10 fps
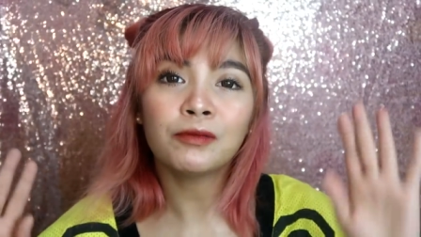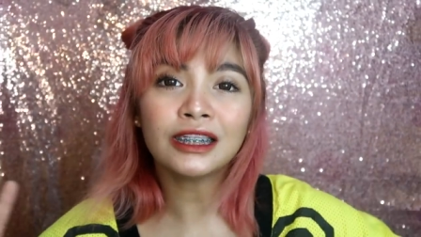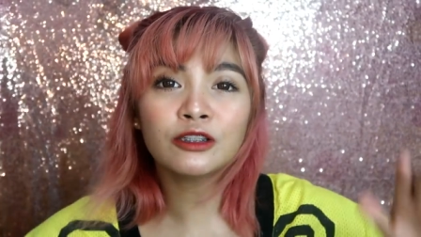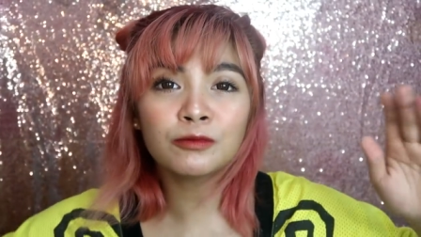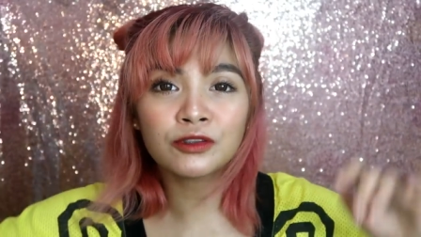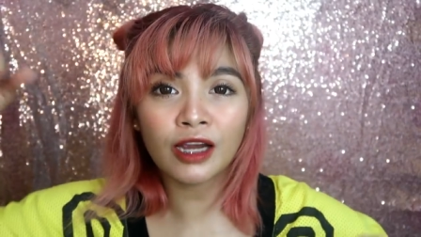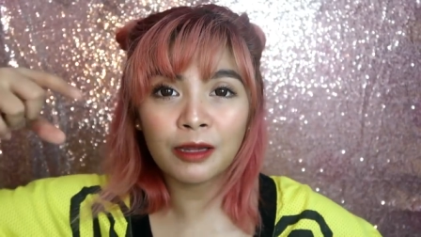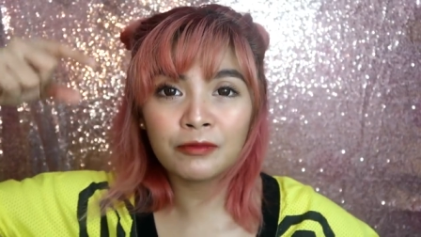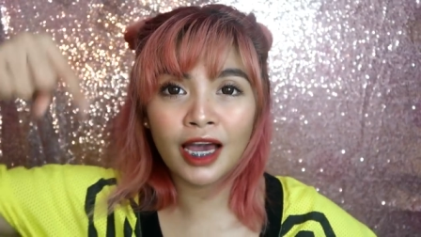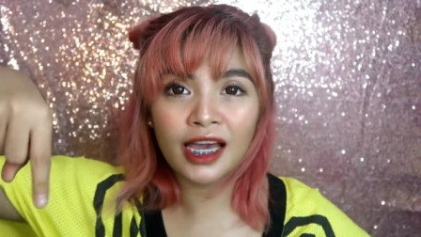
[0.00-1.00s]
Please
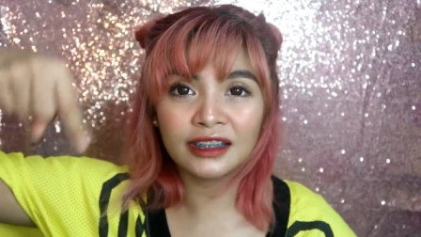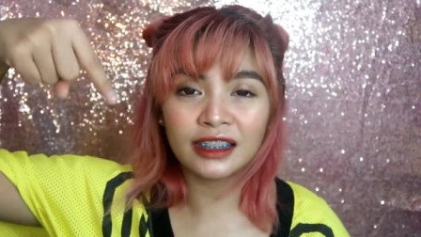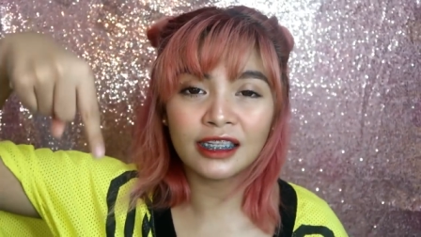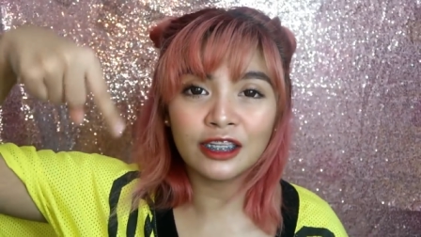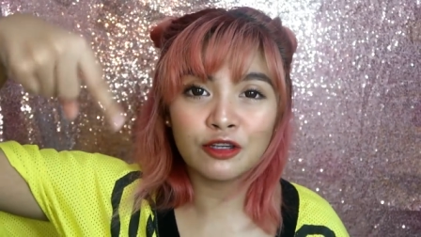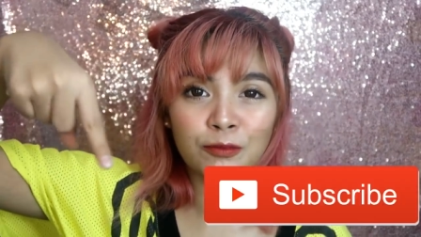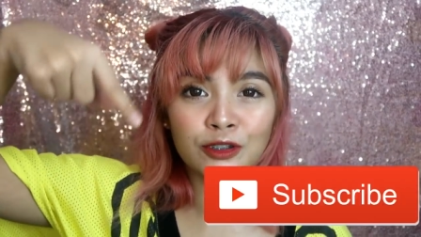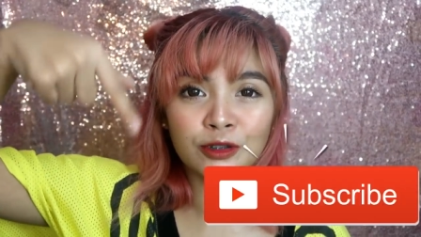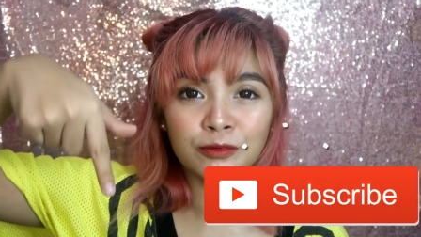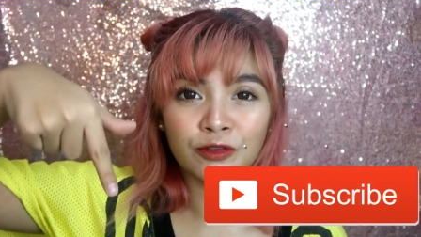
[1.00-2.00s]
subscribe, guys. I-click nyo
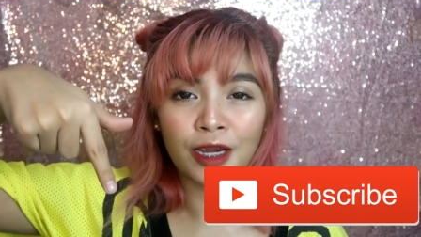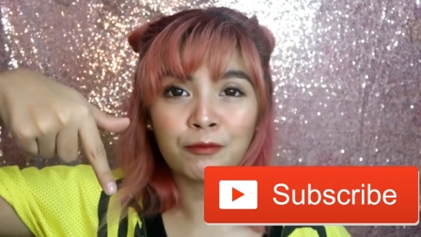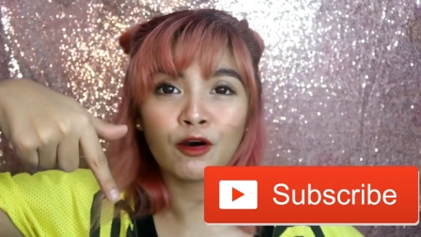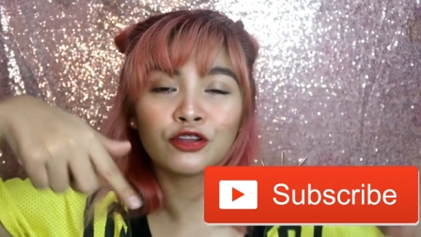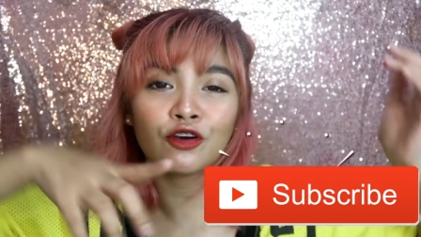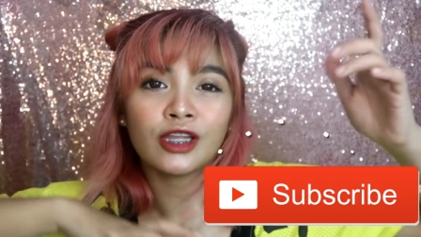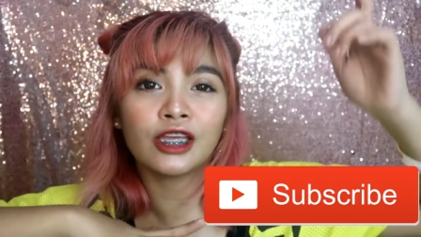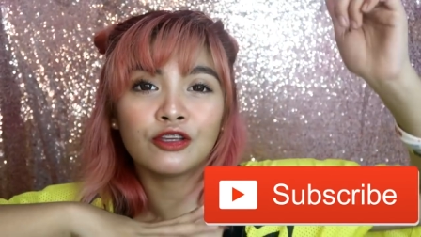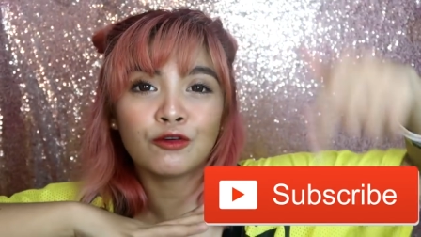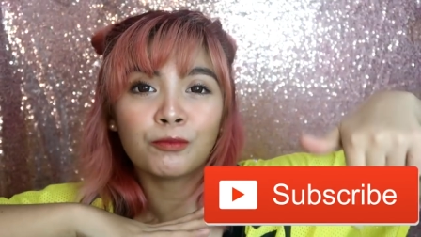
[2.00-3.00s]
po yung subscribe button
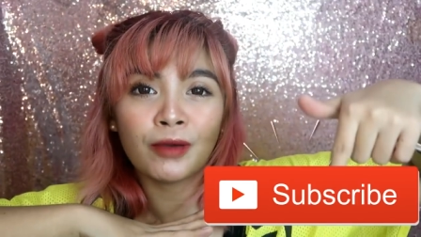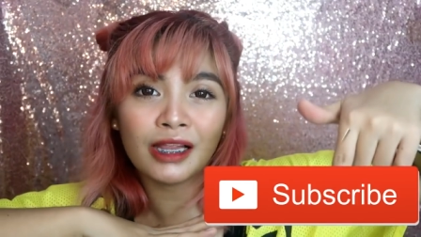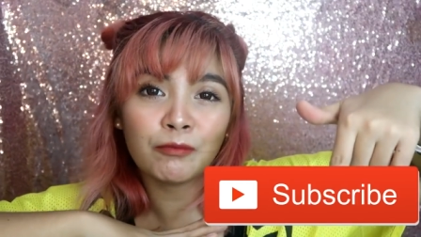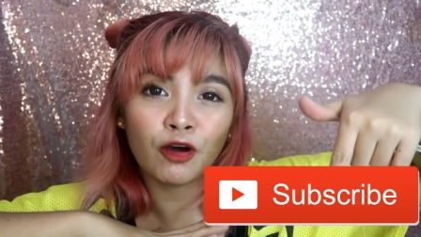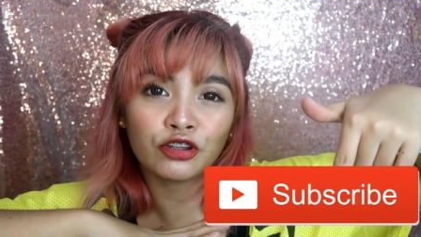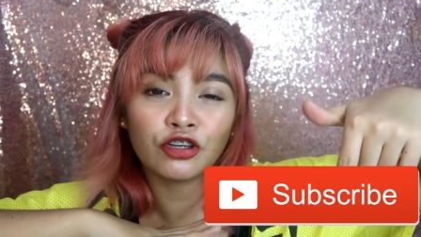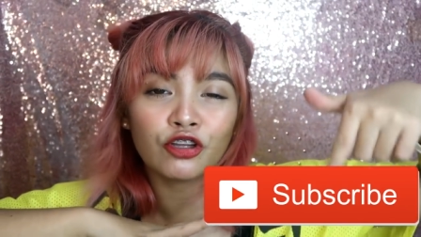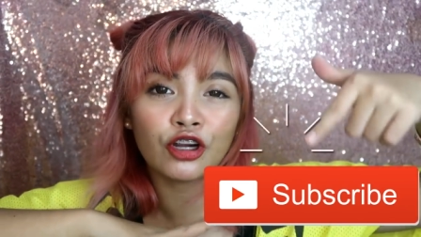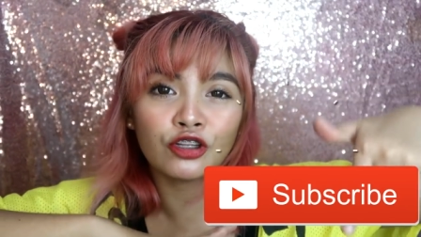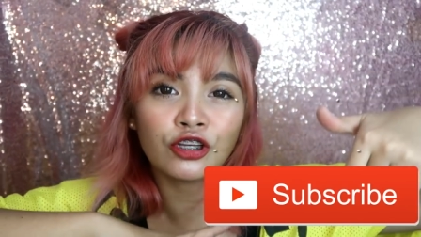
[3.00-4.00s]
and yung bell
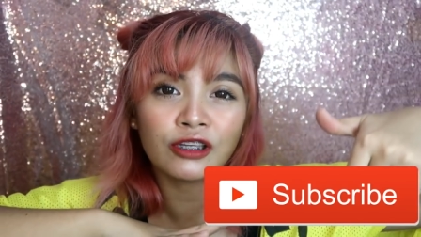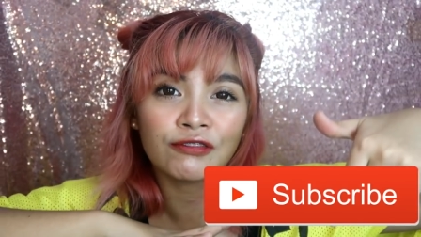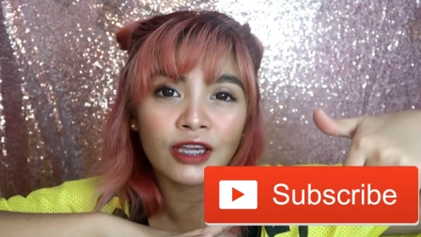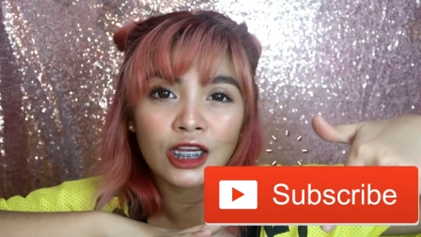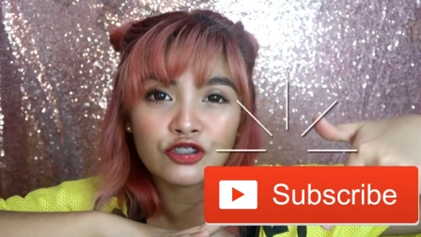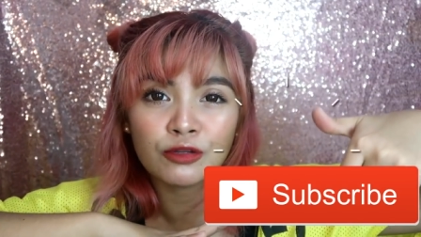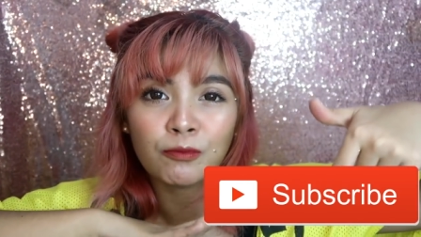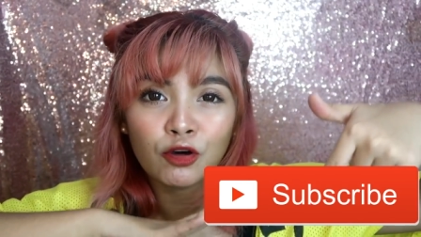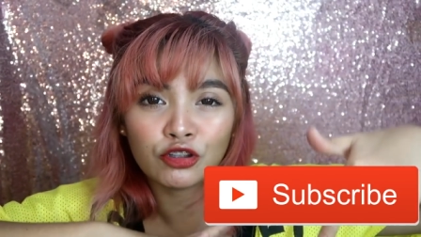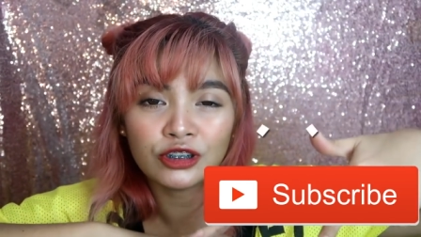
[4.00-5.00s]
button or
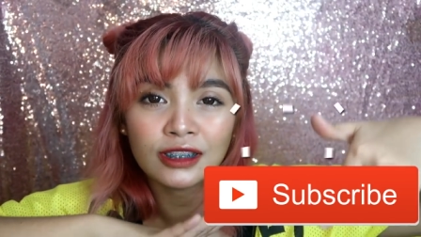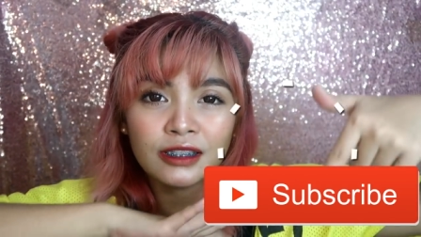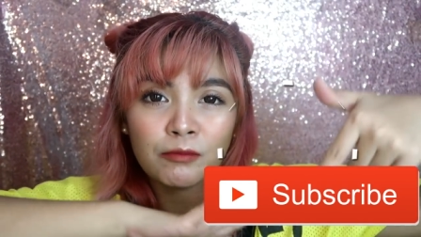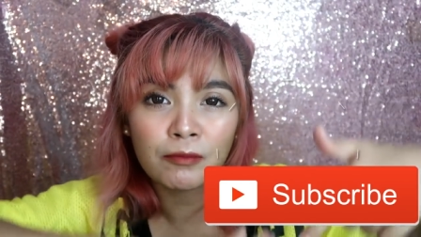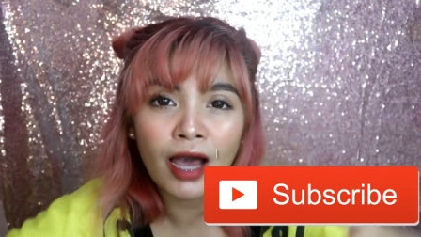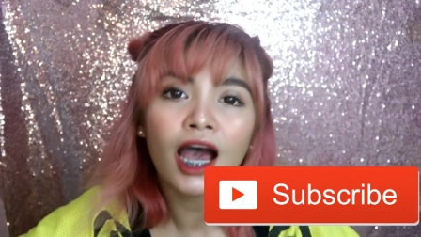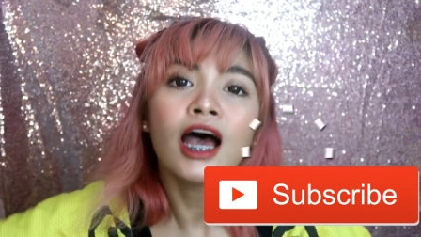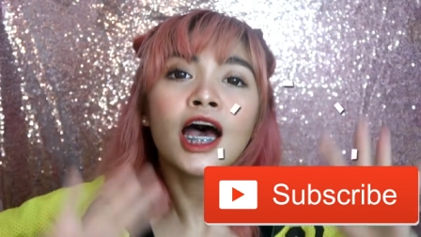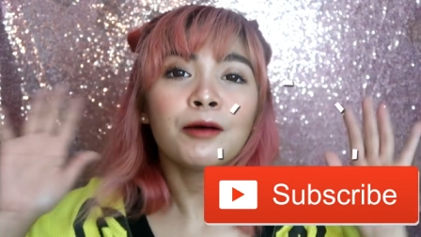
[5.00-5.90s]
notification button dyan sa baba